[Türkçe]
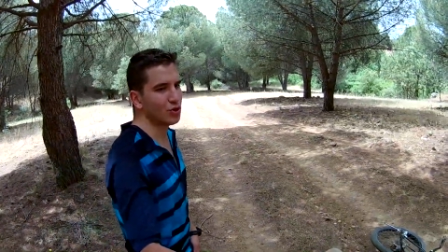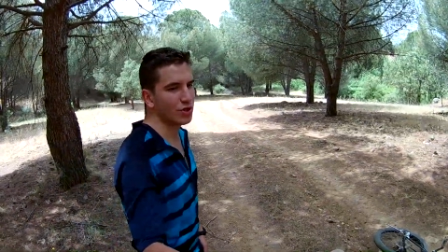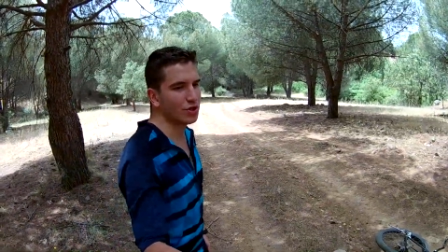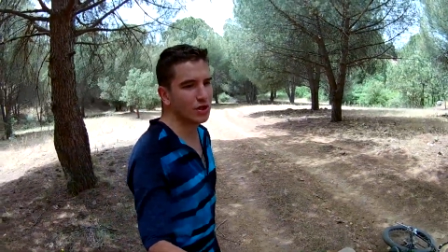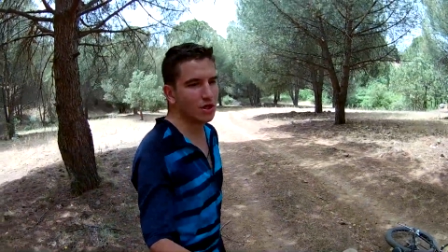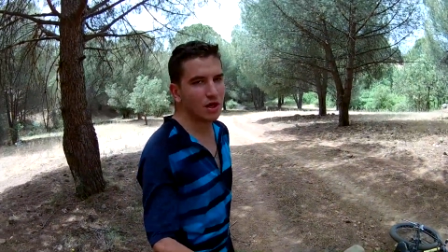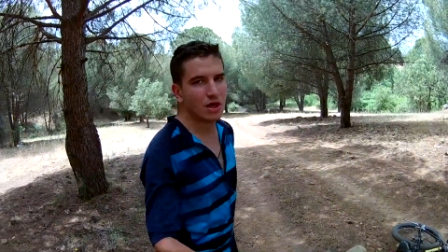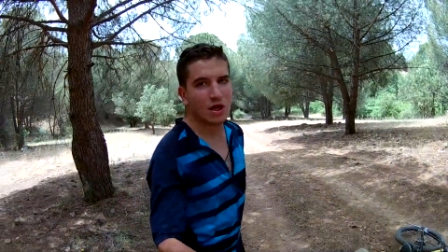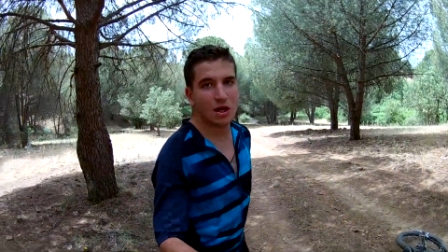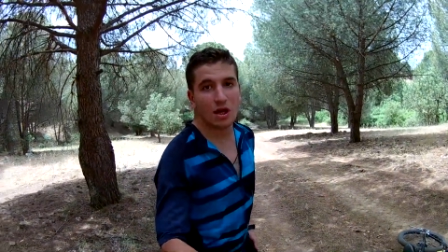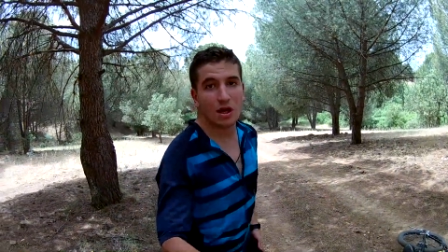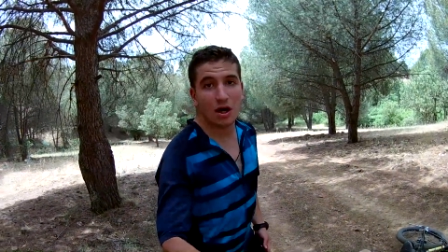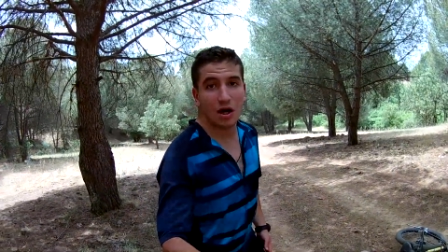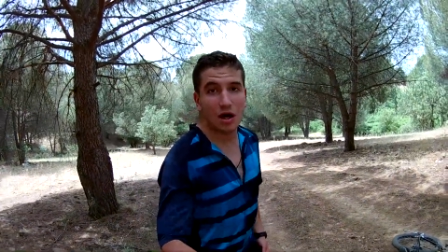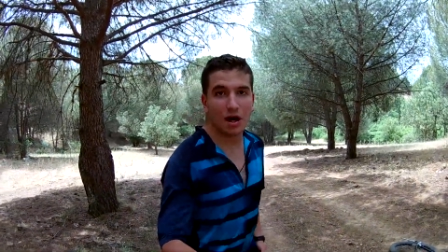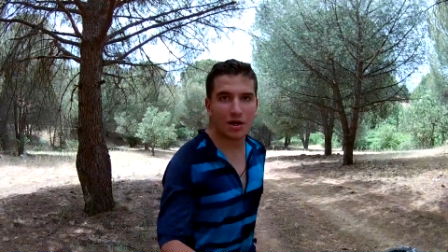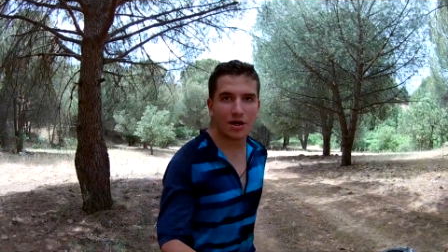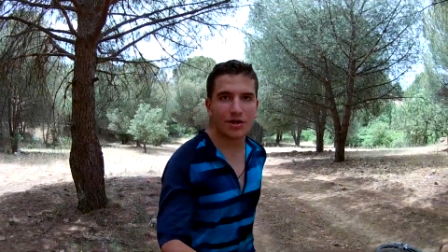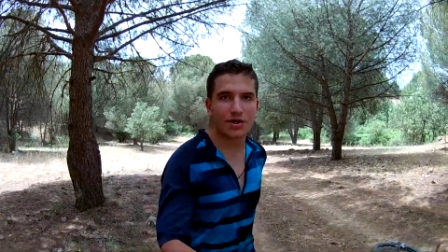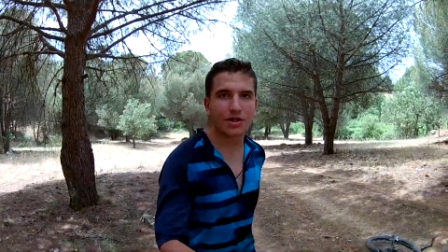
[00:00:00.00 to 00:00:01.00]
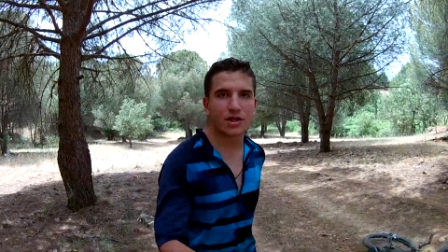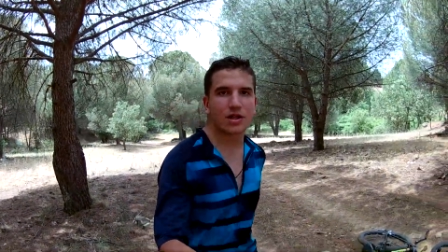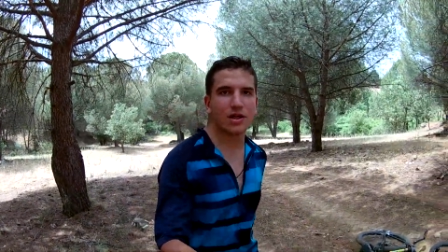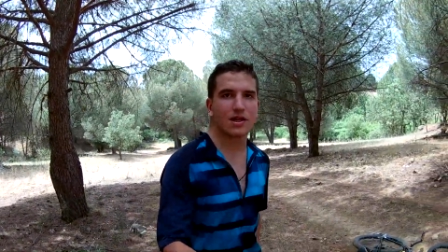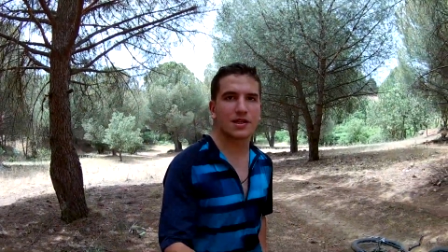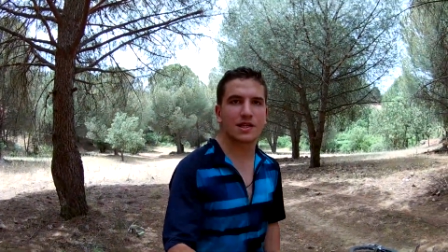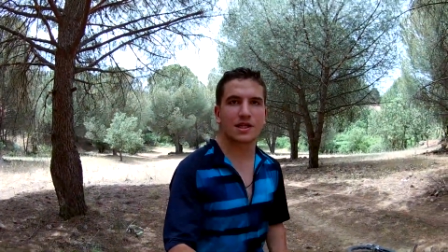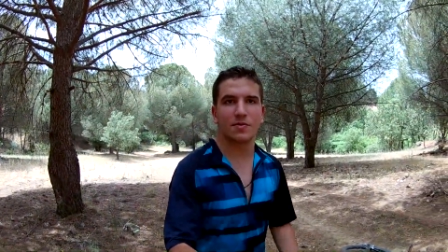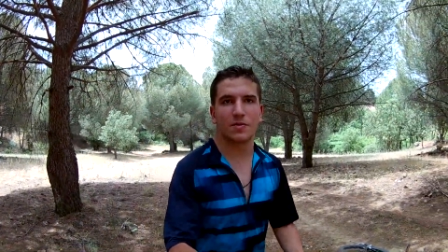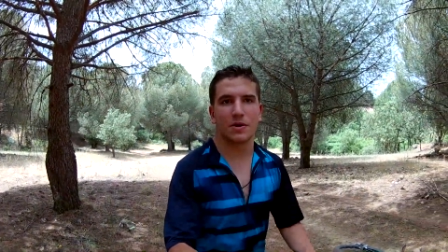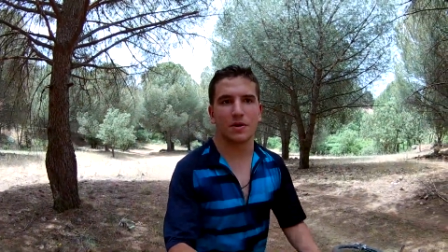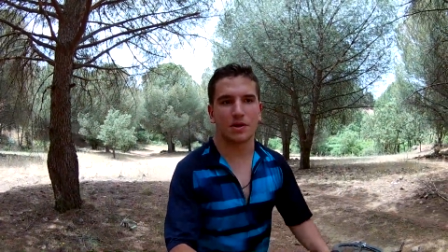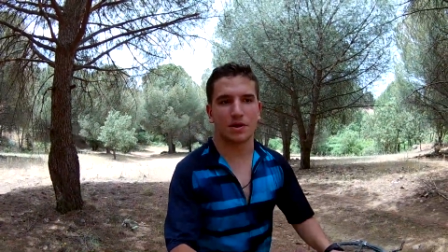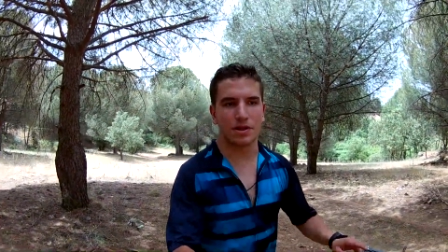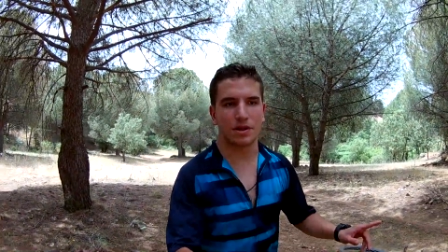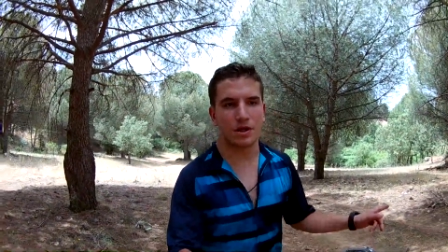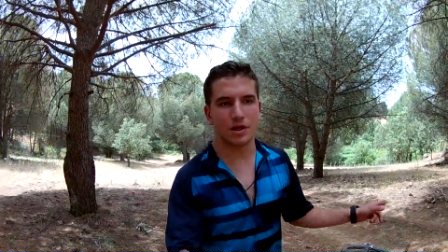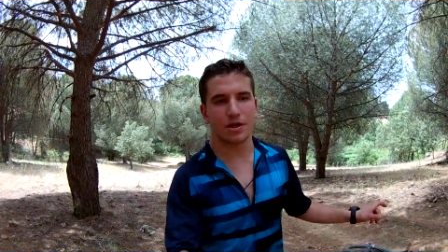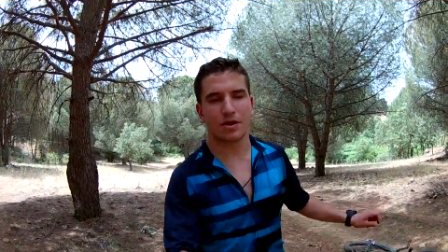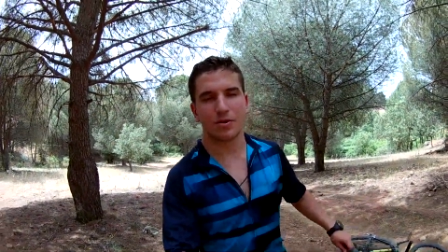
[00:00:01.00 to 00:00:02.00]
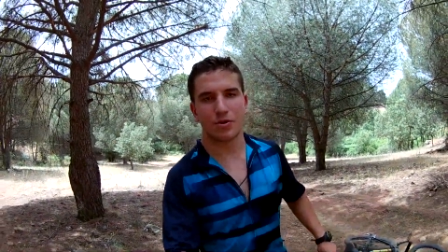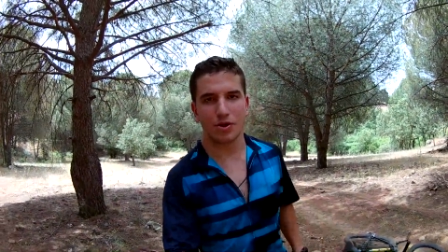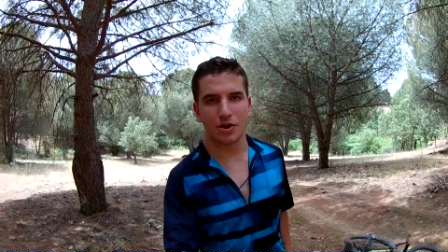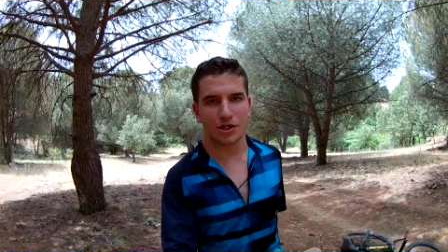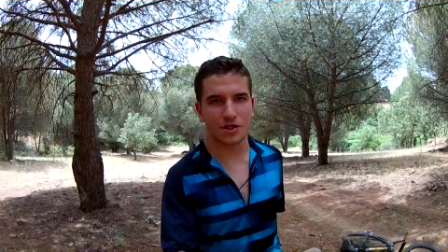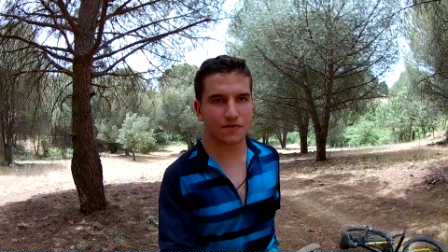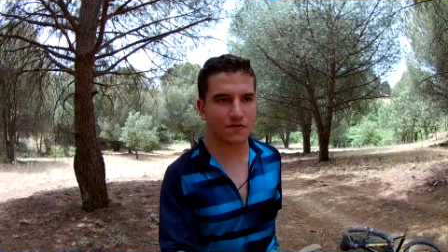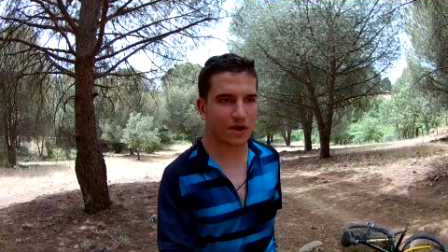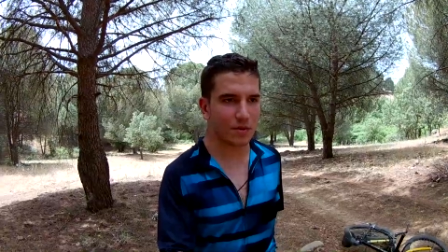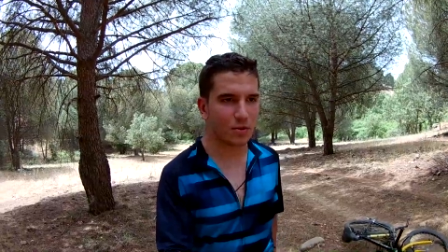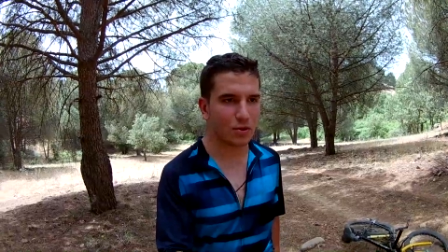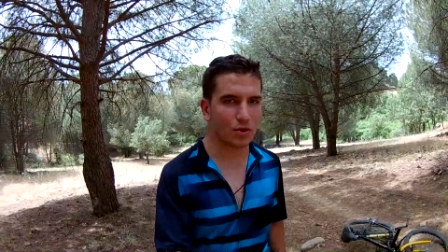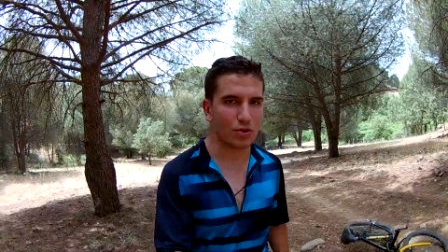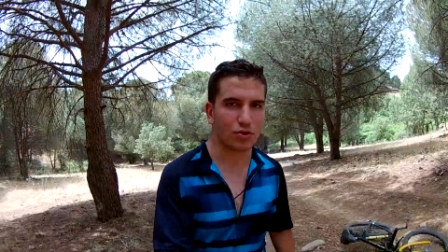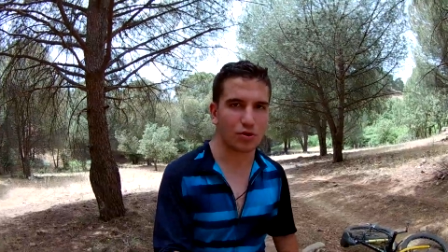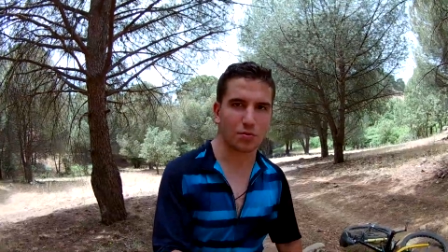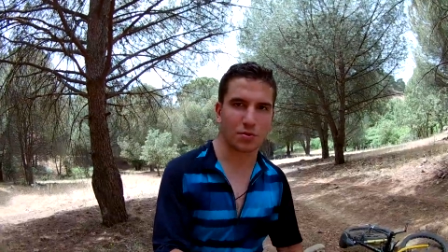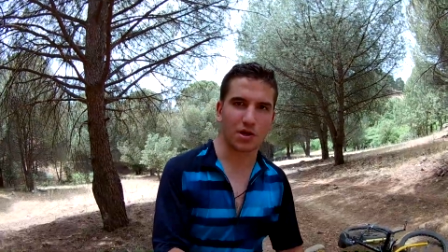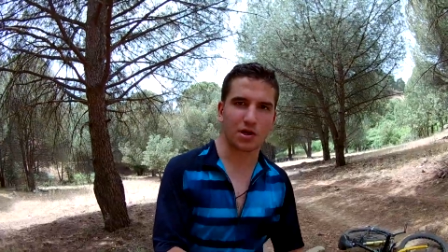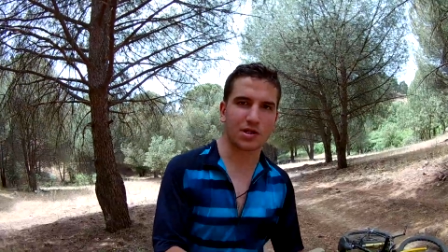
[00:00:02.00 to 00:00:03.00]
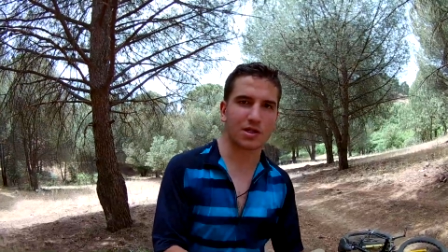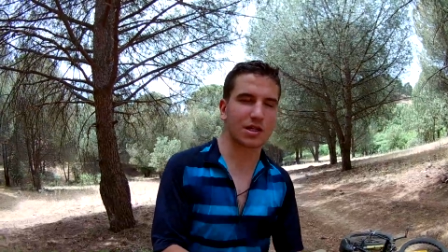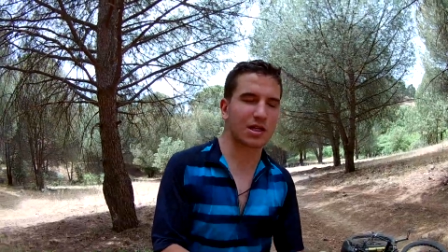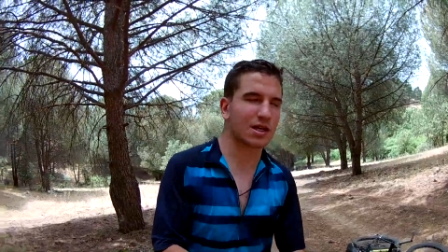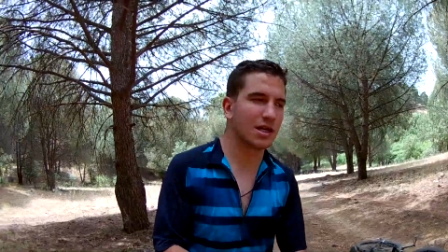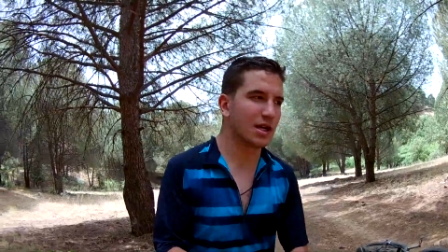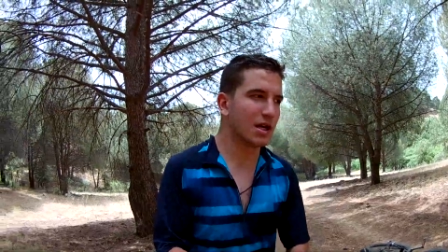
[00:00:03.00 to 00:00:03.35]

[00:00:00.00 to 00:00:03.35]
şu an. Arkadaşın lastiği patladı. Ona sıvı yama koyduk birazcık.